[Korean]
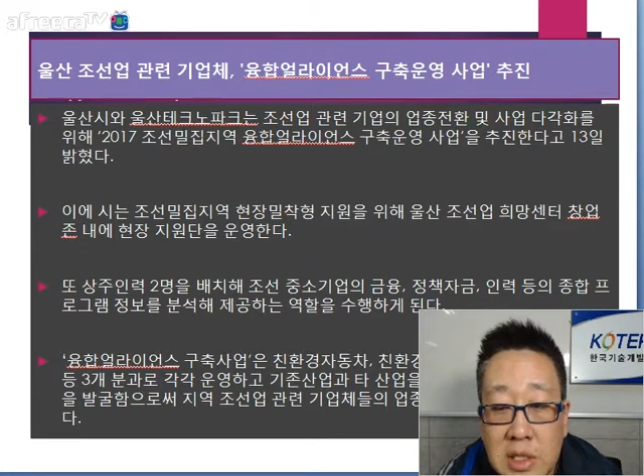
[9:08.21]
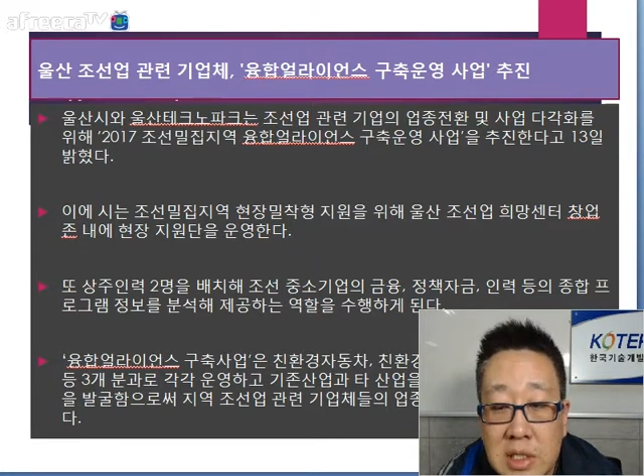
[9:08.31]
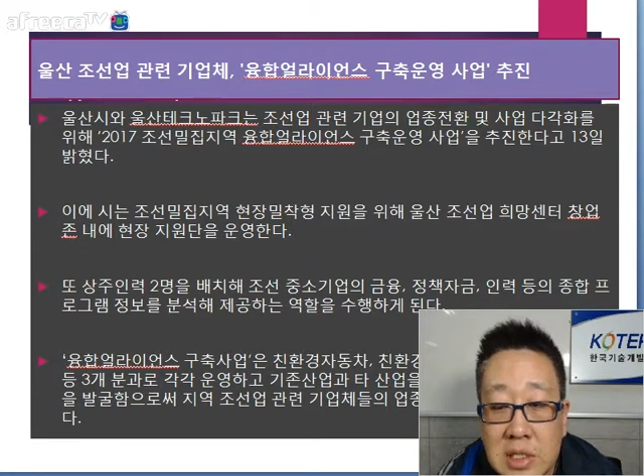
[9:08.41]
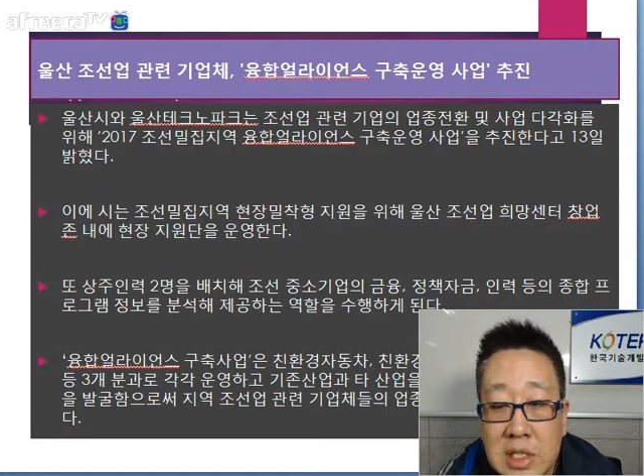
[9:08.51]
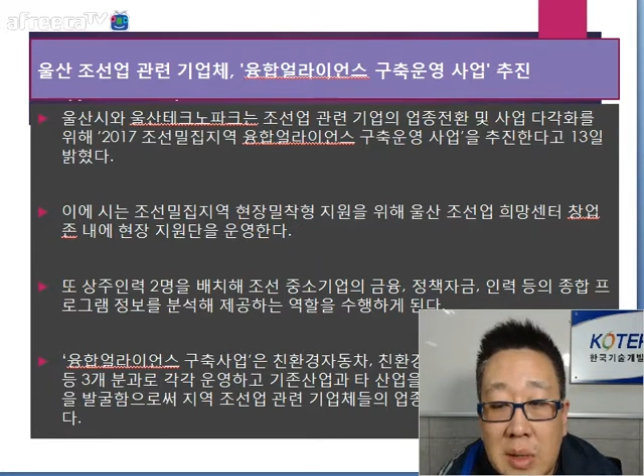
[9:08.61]

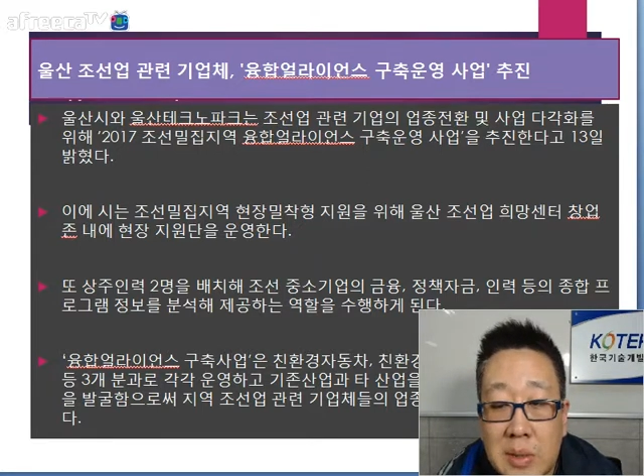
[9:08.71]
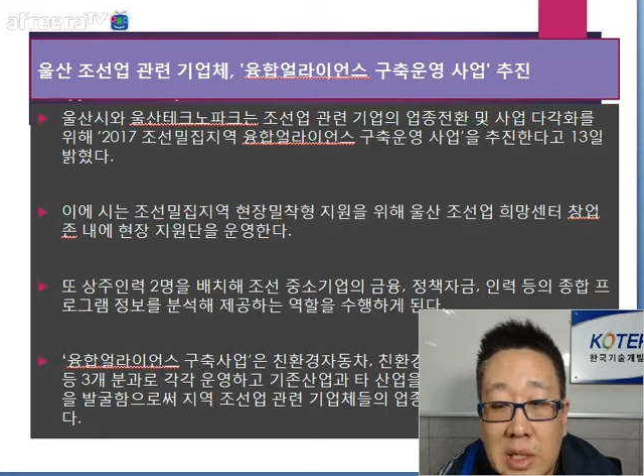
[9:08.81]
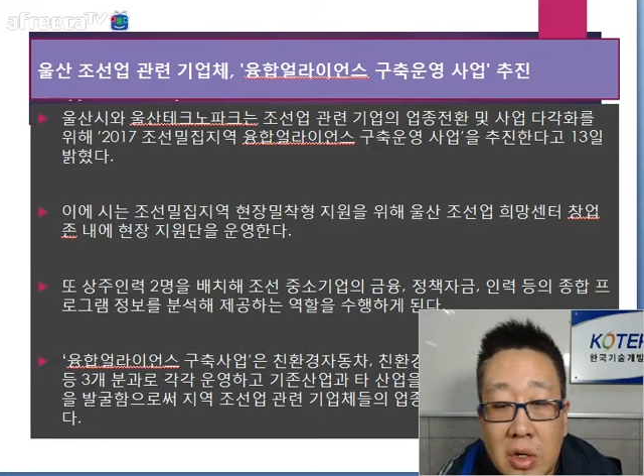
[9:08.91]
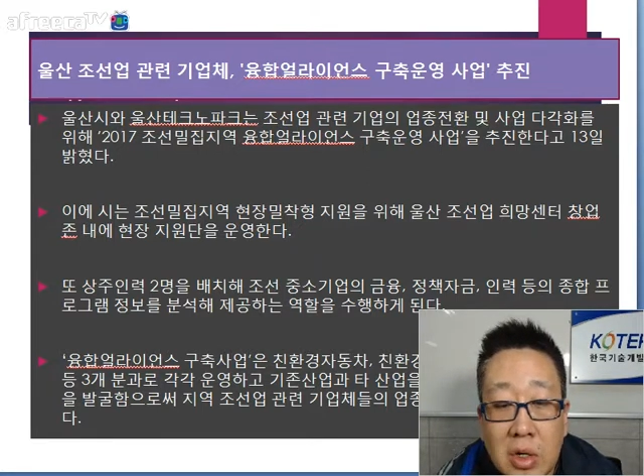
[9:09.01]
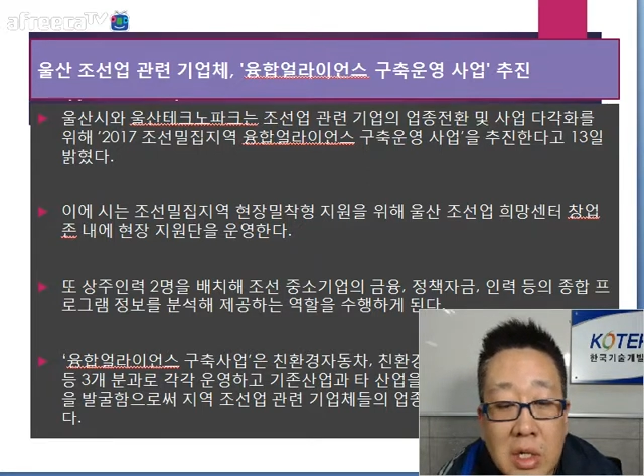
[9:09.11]
사업
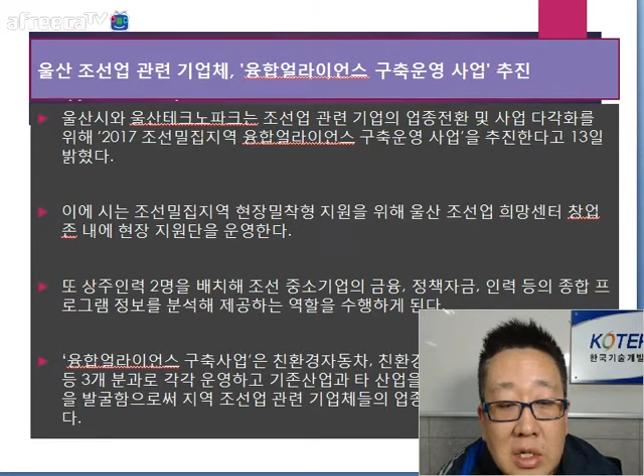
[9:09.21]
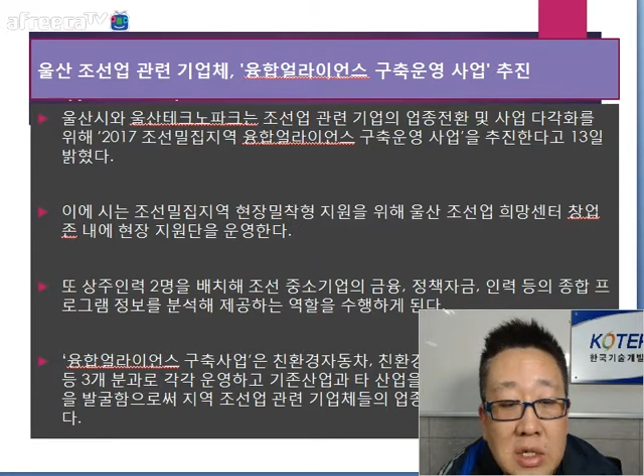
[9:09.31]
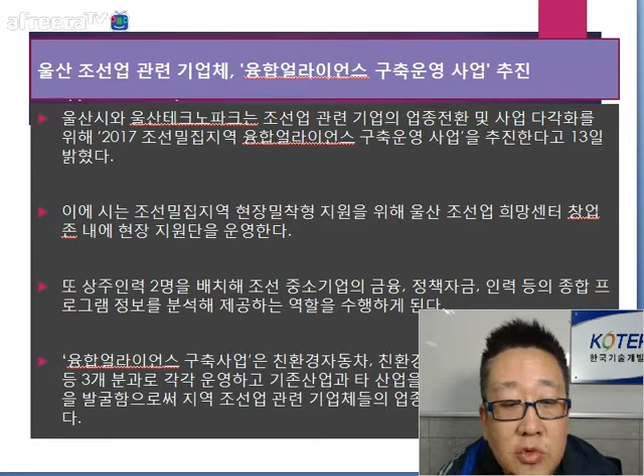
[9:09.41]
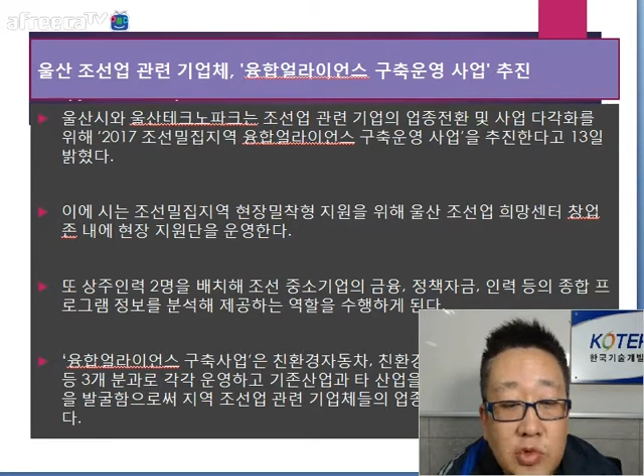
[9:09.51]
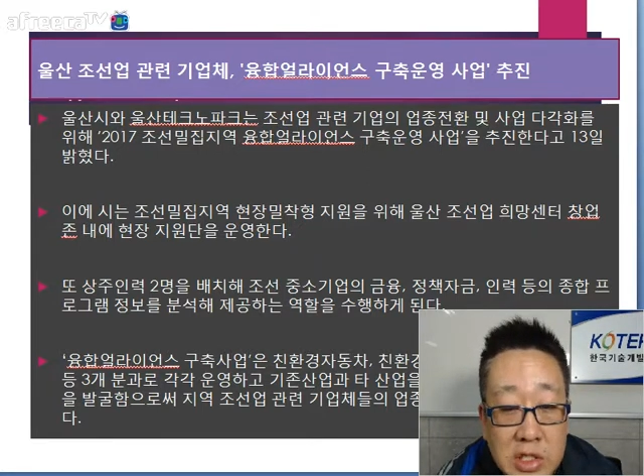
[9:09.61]
다각화를
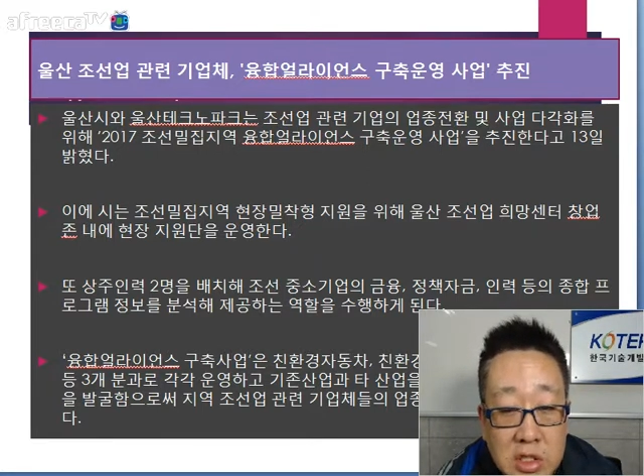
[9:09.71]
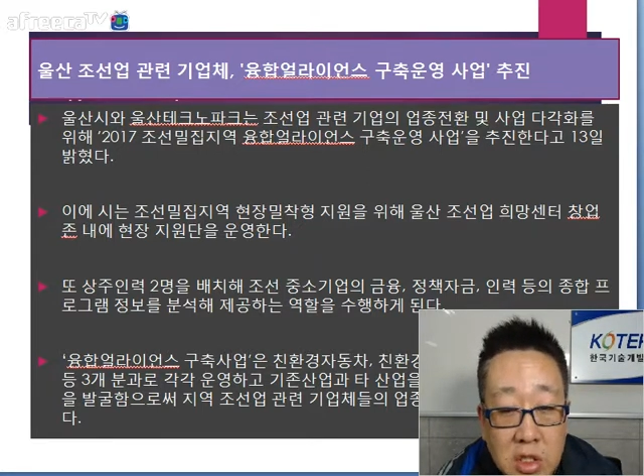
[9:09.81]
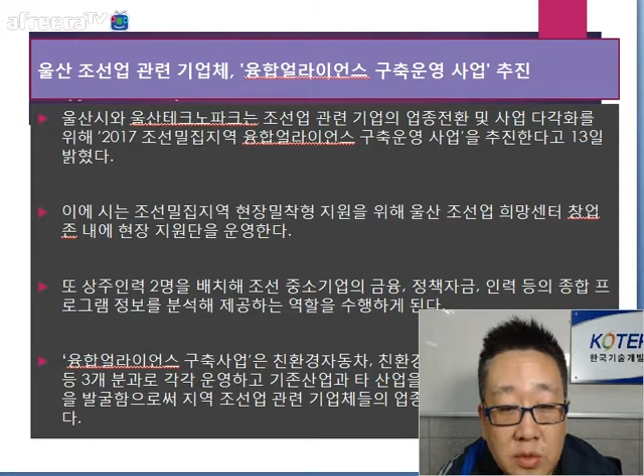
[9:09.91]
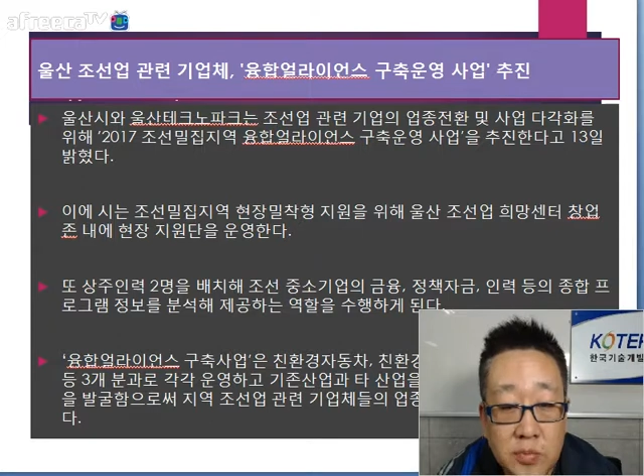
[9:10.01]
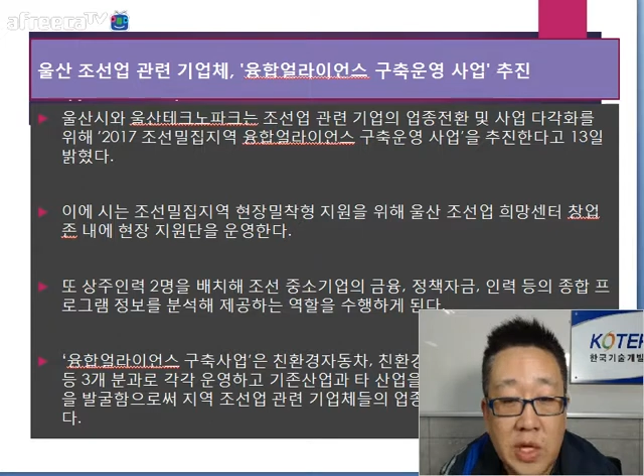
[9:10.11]
위해서
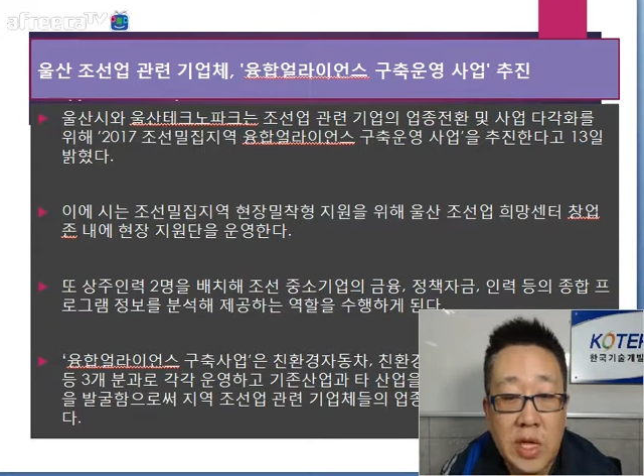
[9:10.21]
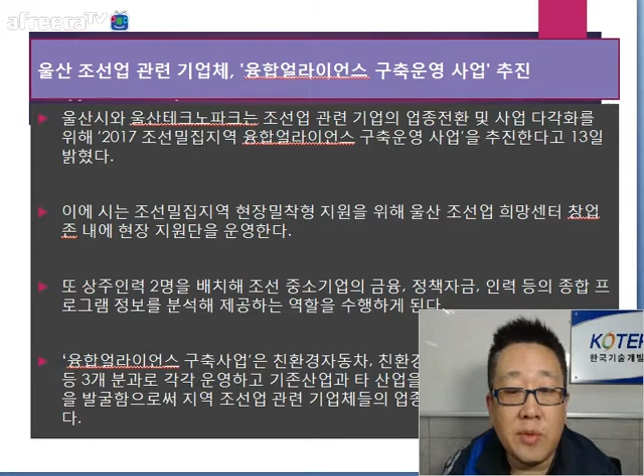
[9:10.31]
네